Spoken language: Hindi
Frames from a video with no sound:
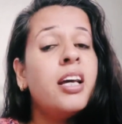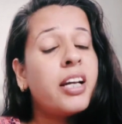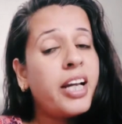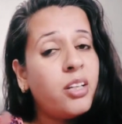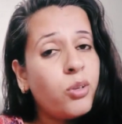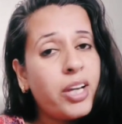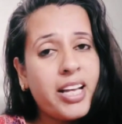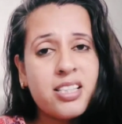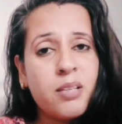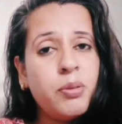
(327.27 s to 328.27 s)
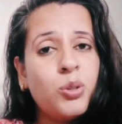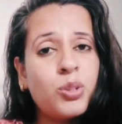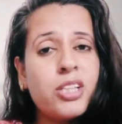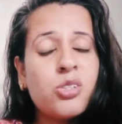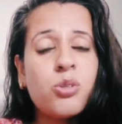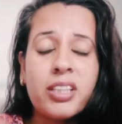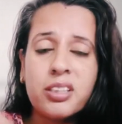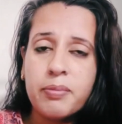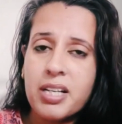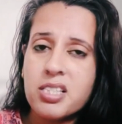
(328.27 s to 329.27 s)
कई लोग ऐसे भी होते हैं जो
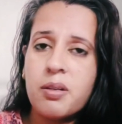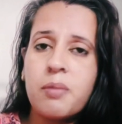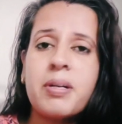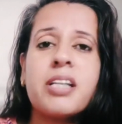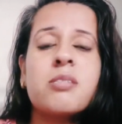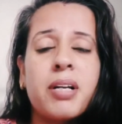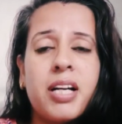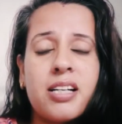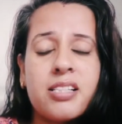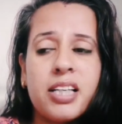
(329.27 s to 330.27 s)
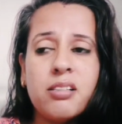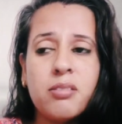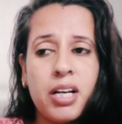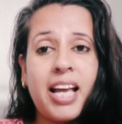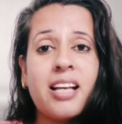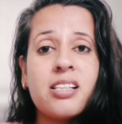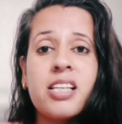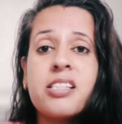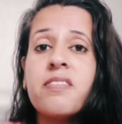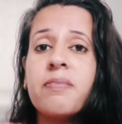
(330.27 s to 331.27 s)
वर्तमान समय में इस प्रकार से
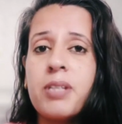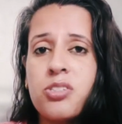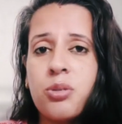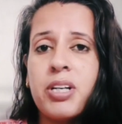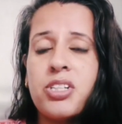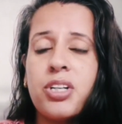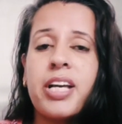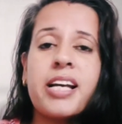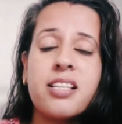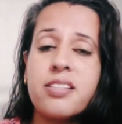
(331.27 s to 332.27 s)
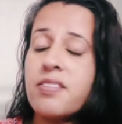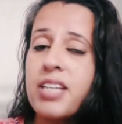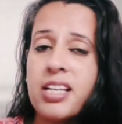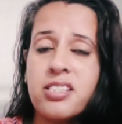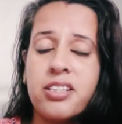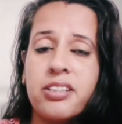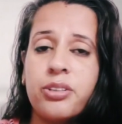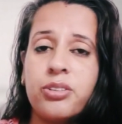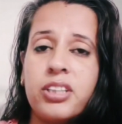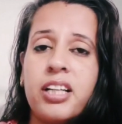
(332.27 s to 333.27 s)
एक्सेसिव मस्टरबेशन या एक्सेसिव सेक्स कर रहे
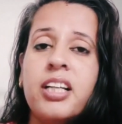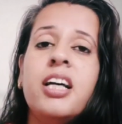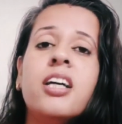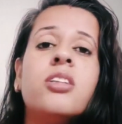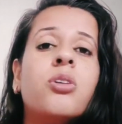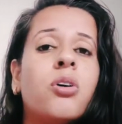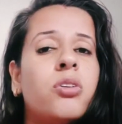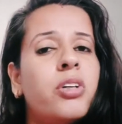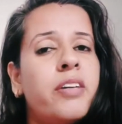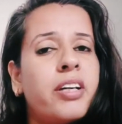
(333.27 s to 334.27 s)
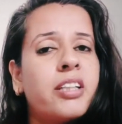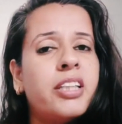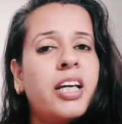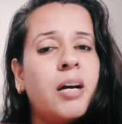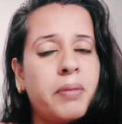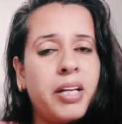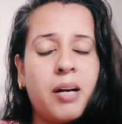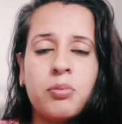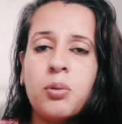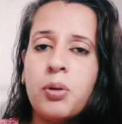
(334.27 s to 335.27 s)
होते हैं दोनों ही व्यक्ति अपने
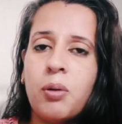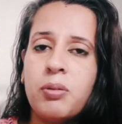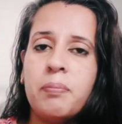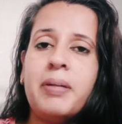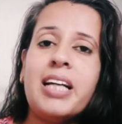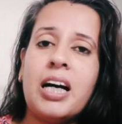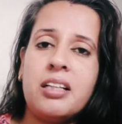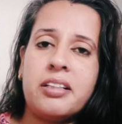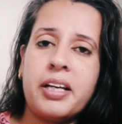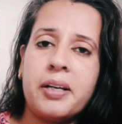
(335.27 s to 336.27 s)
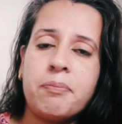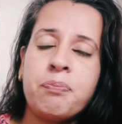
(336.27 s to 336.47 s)
आप को प्रॉब्लम में डाल रहे हैं